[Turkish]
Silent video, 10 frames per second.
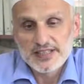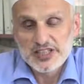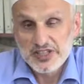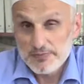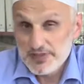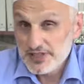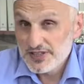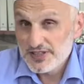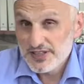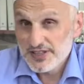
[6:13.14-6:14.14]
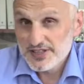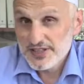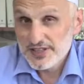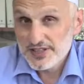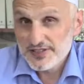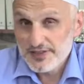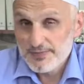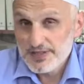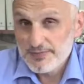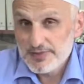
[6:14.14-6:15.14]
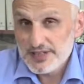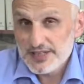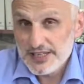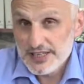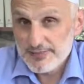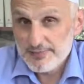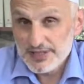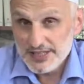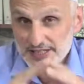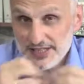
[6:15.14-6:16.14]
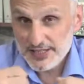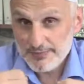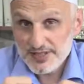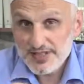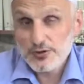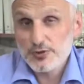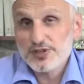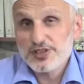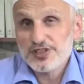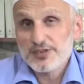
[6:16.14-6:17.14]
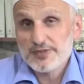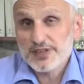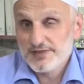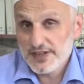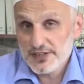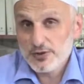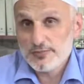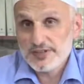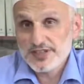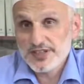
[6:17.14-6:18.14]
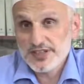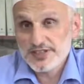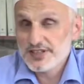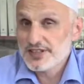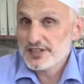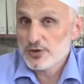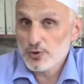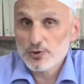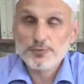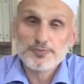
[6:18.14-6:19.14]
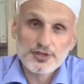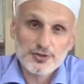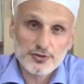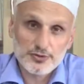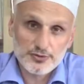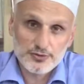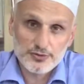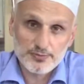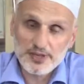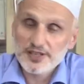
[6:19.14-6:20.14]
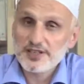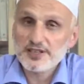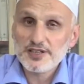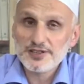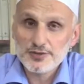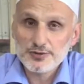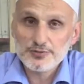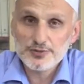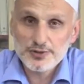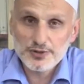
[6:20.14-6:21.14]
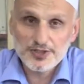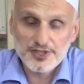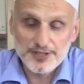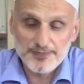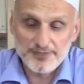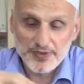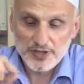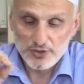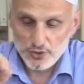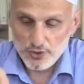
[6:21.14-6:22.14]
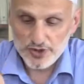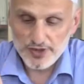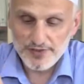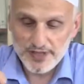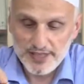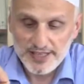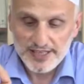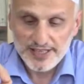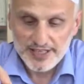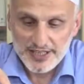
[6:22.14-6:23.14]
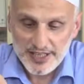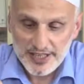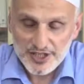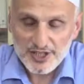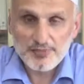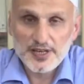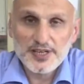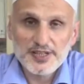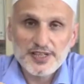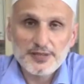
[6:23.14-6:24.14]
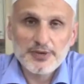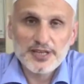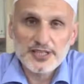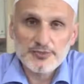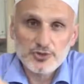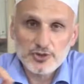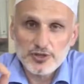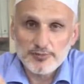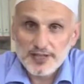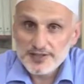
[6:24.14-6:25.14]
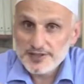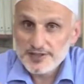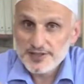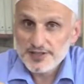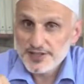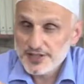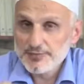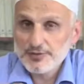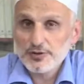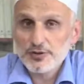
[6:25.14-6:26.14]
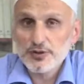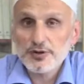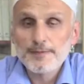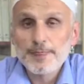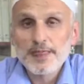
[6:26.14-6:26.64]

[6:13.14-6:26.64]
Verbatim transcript: içimizi titretecek ve bizim yerin, bizi yerimizden oynatacak bir ifade olması gerekir ki okuyup geçiyoruz. Bakın Allah'ın Resulü buyuruyor ki üç defa gerçek manada iman etmiş olamaz. Kimdir o?